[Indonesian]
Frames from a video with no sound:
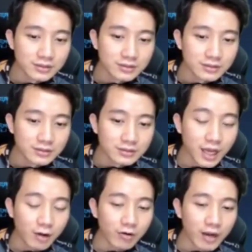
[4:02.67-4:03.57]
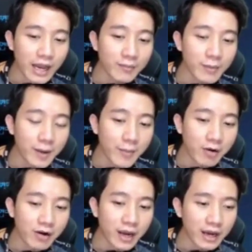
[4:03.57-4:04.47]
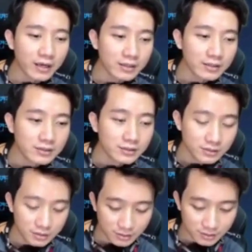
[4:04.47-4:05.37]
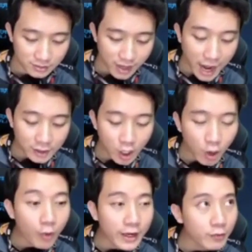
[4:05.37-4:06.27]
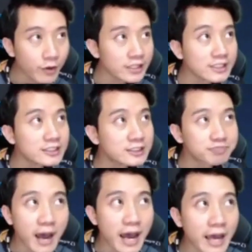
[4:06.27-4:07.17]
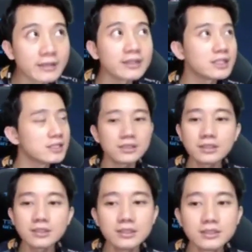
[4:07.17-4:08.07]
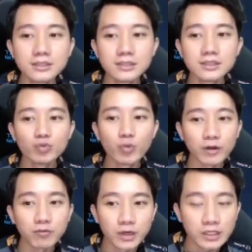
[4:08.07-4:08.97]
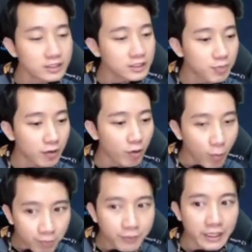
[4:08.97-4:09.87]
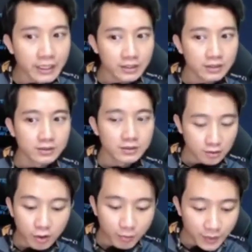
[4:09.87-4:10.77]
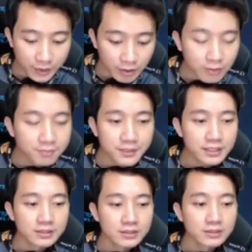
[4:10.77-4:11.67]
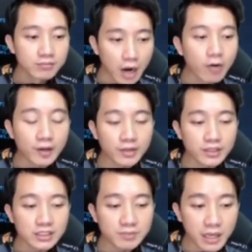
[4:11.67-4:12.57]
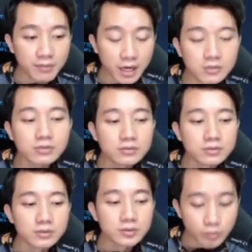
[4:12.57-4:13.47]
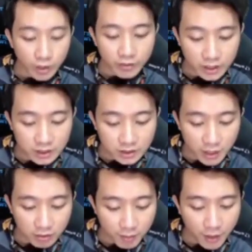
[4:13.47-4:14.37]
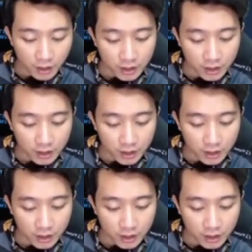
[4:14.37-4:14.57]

Kagura MM mau gak? Atau Win-Win Inspire gitu loh. Win-Win Inspire OP. OP Bang, OP. Mau Win-Win Inspire mau? Win-Win Inspire gue pakai nih.